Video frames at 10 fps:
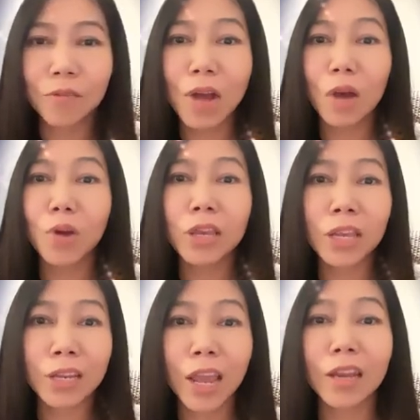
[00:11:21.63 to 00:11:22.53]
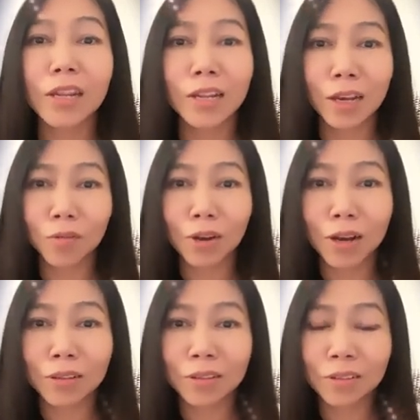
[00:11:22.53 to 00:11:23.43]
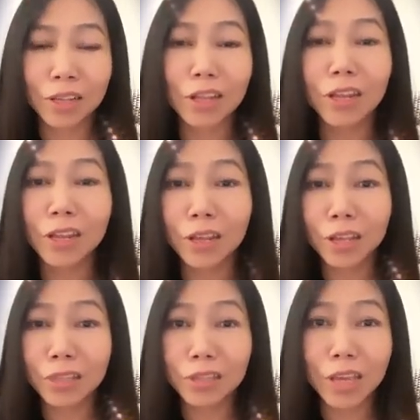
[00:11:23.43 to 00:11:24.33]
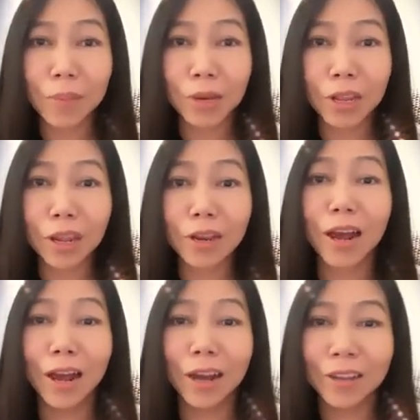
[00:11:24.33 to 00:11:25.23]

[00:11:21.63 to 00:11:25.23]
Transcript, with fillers: ฝากไว้คิดแค่นี้แหละว่า คิดให้ดีถ้าคิดจะย้ายประเทศนะคะ